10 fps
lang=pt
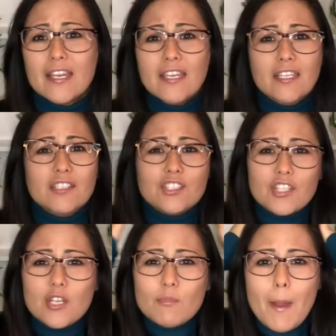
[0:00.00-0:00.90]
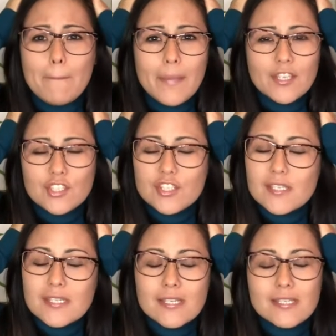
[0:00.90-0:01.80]
e encher uma mente
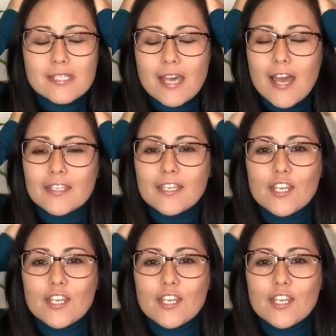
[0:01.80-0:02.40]
descansada,